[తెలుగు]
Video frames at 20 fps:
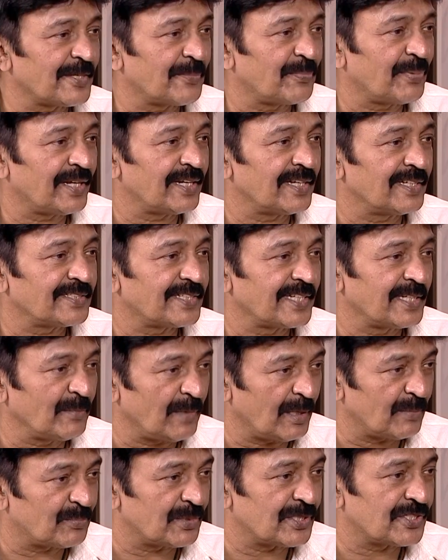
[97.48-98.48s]
చెప్పాను సినిమా
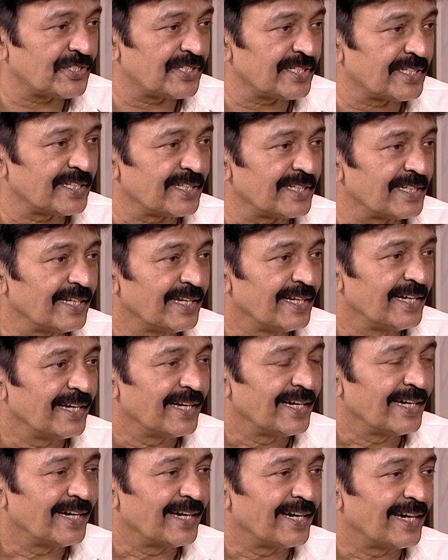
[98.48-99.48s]
పిచ్చి
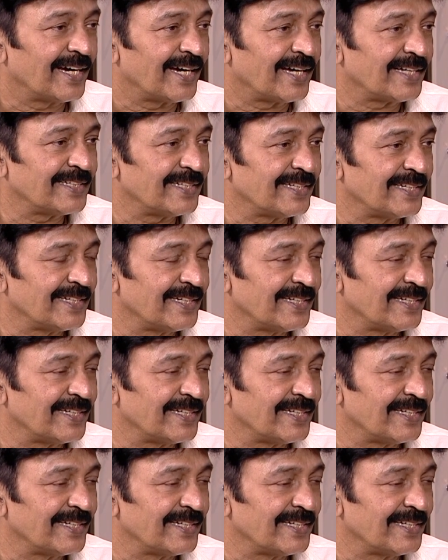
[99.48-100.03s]
అది